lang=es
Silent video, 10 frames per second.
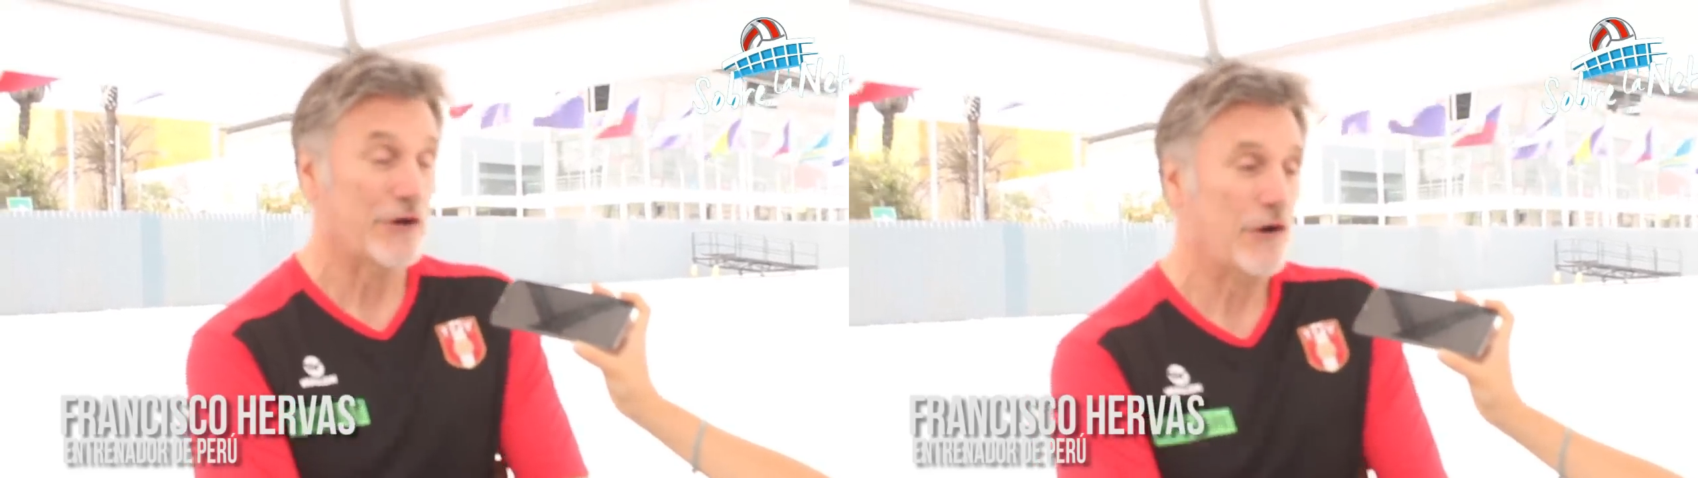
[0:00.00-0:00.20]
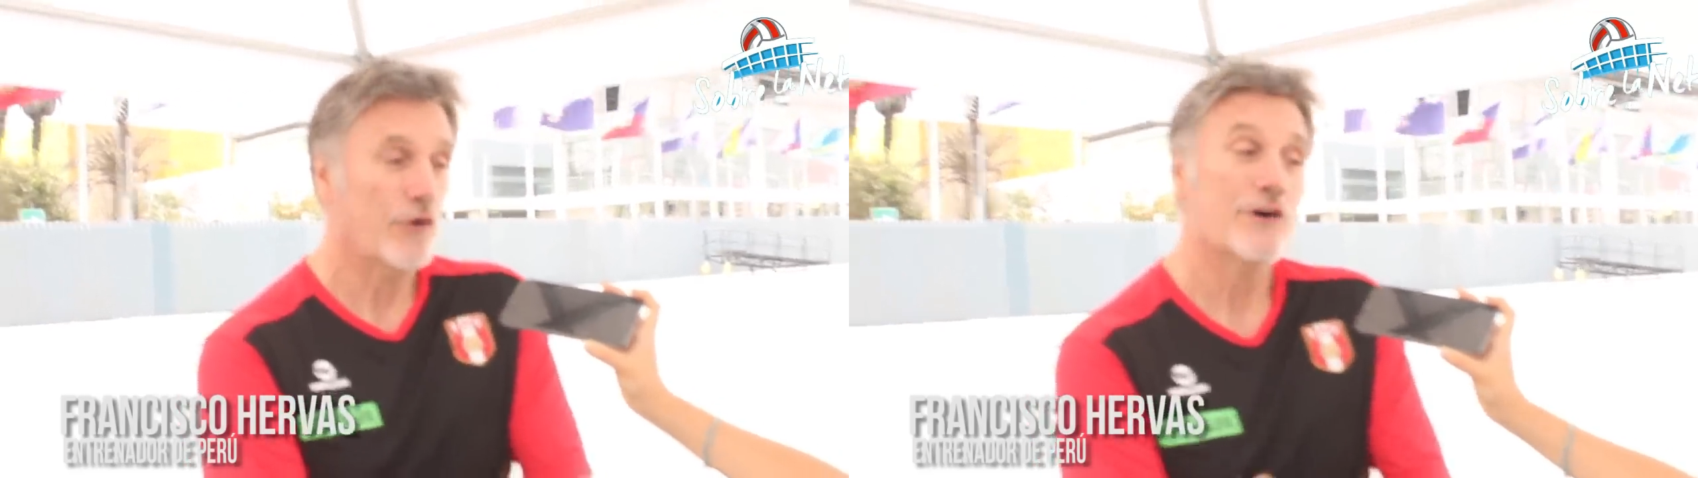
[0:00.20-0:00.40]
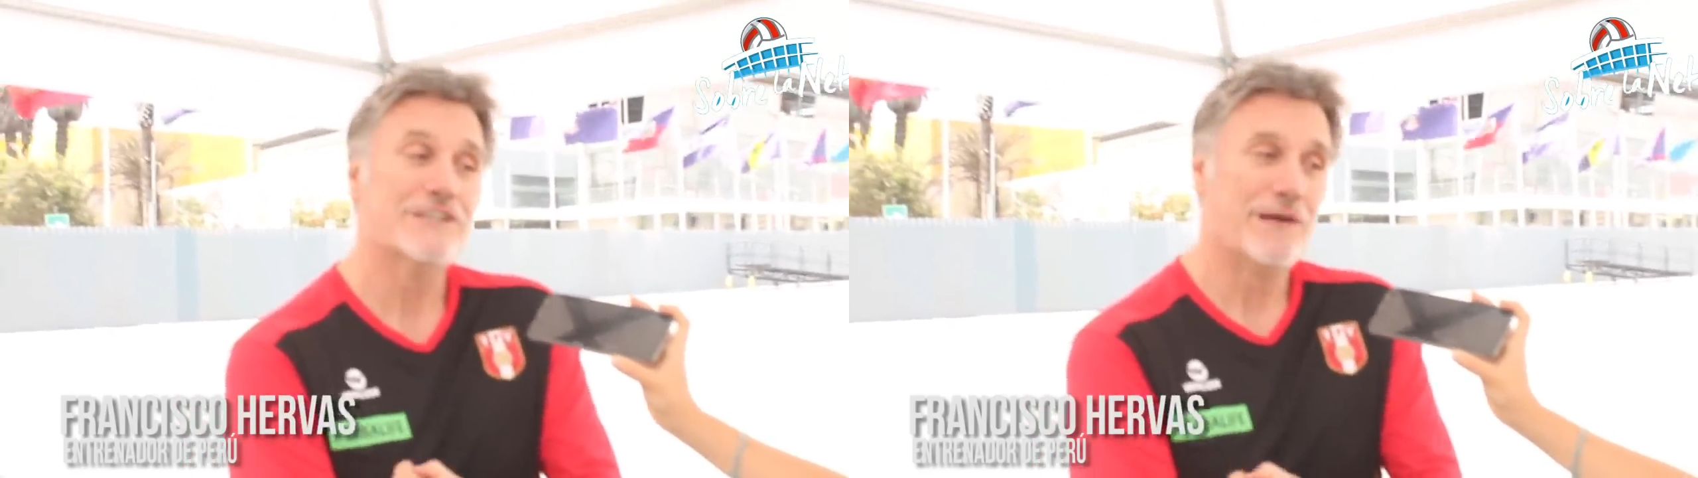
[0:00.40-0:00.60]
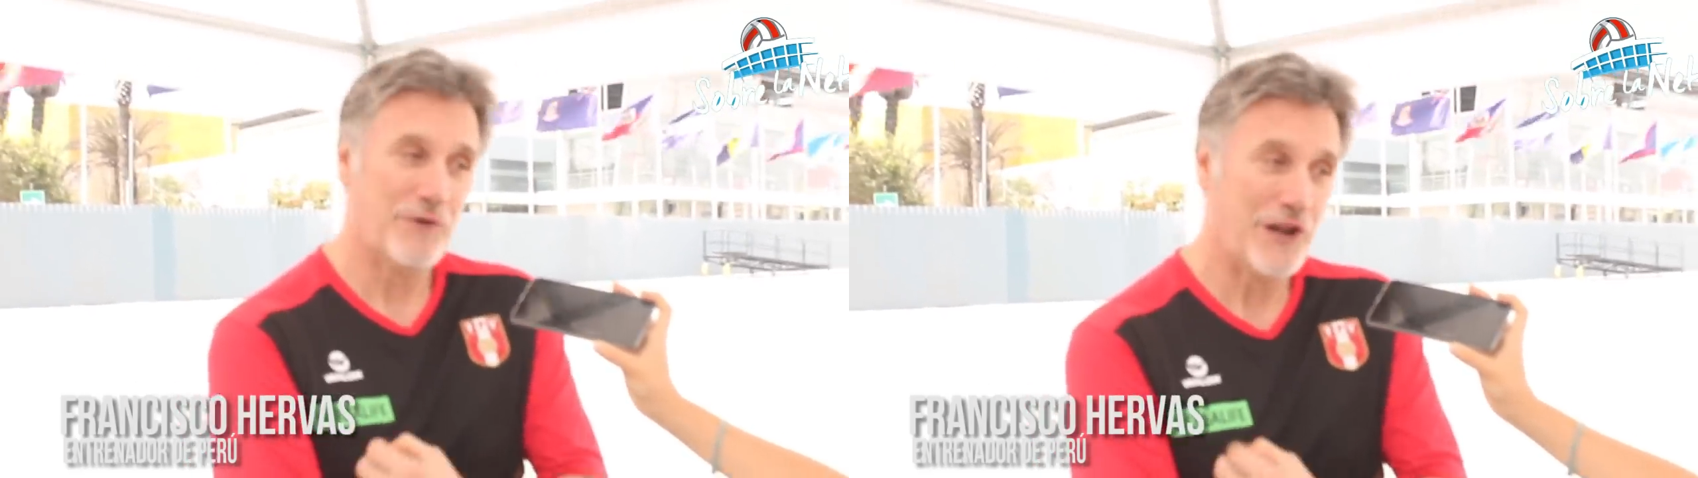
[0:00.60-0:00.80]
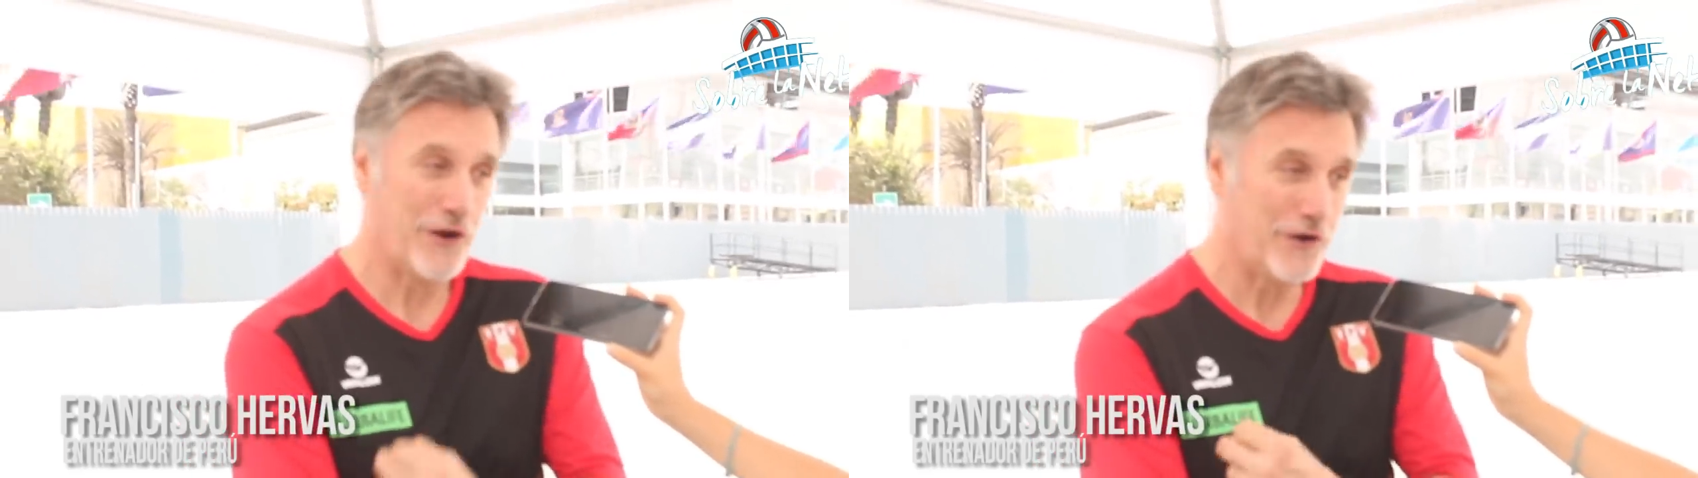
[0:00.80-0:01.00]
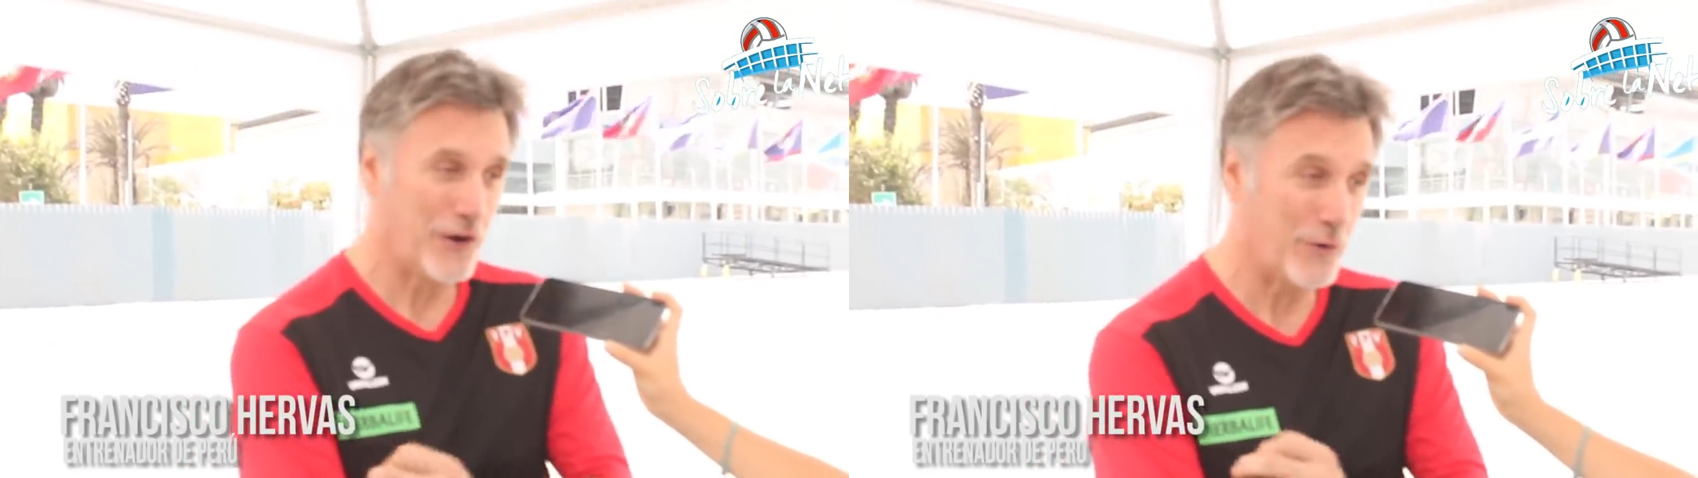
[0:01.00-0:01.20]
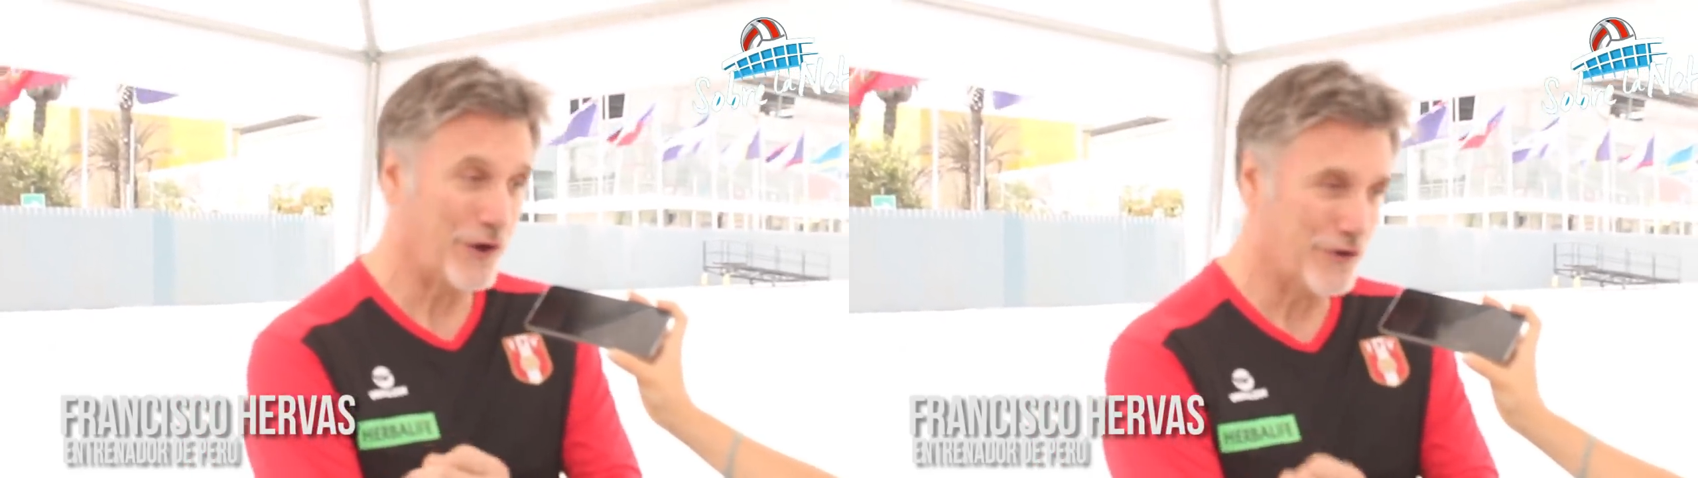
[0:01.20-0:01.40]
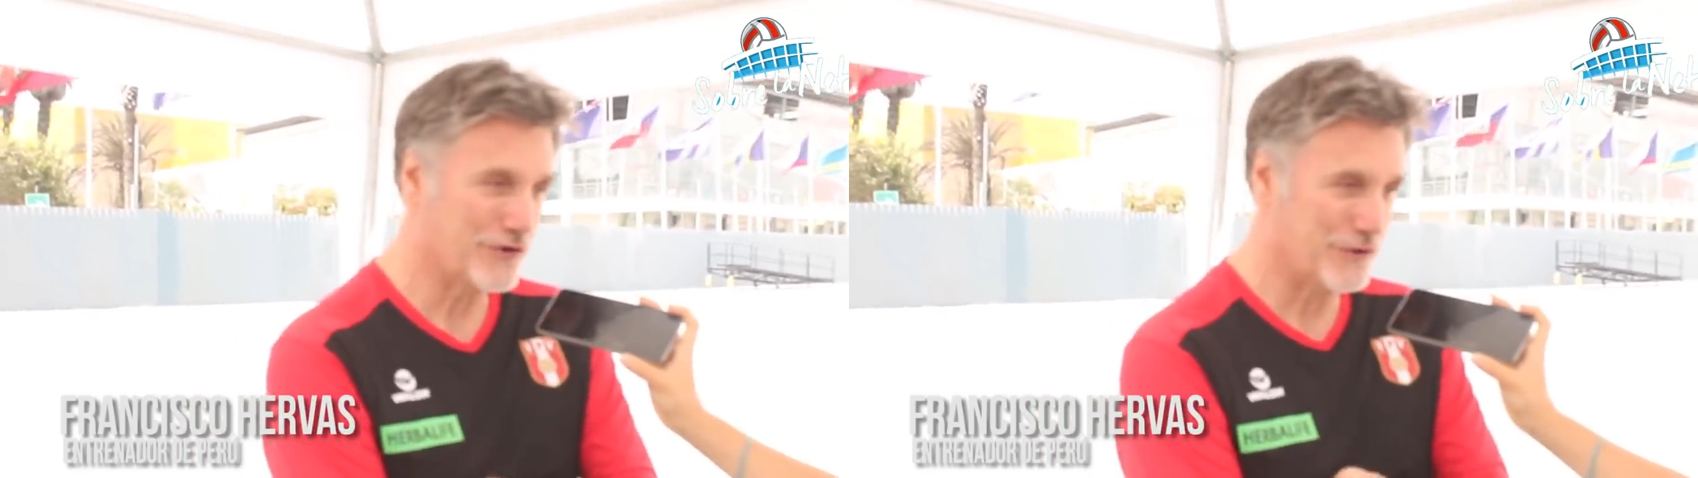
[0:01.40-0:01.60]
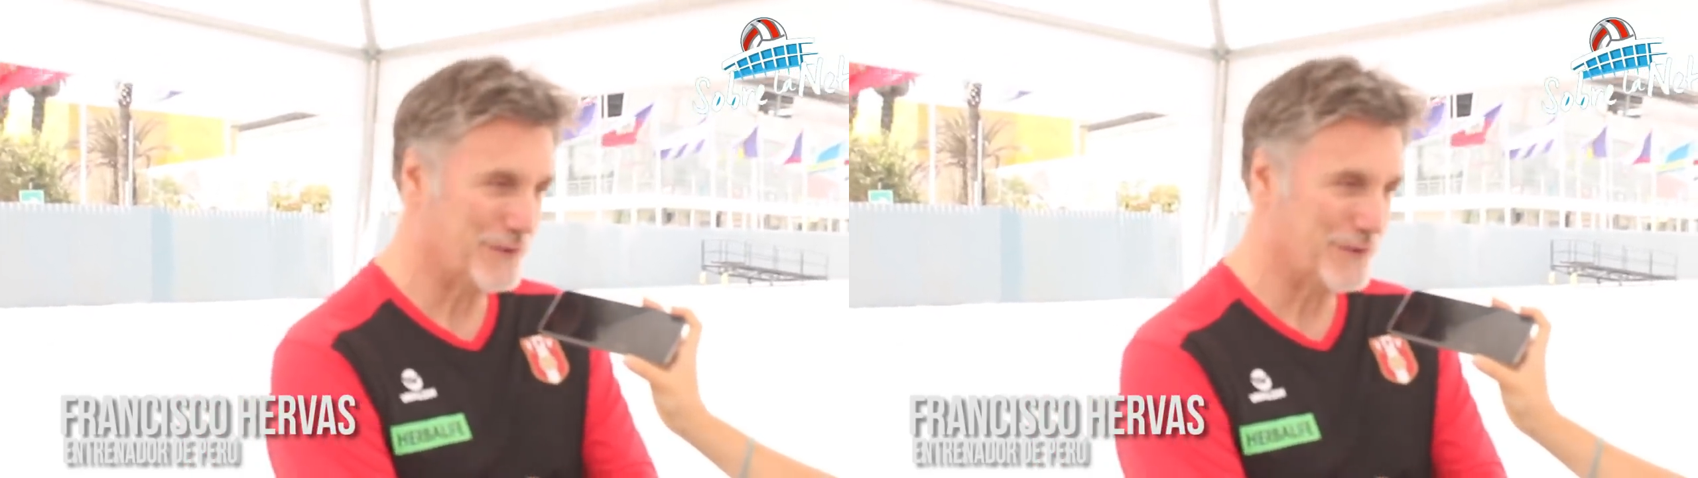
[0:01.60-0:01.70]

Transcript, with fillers: Ahora luego eso hay que ponerlo en el juego,